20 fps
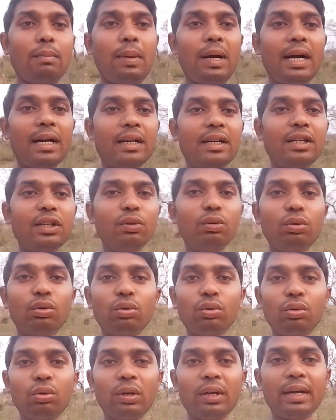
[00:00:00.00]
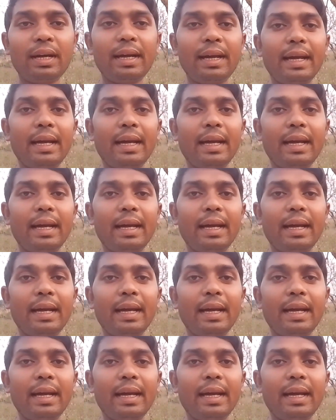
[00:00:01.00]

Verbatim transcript: but due to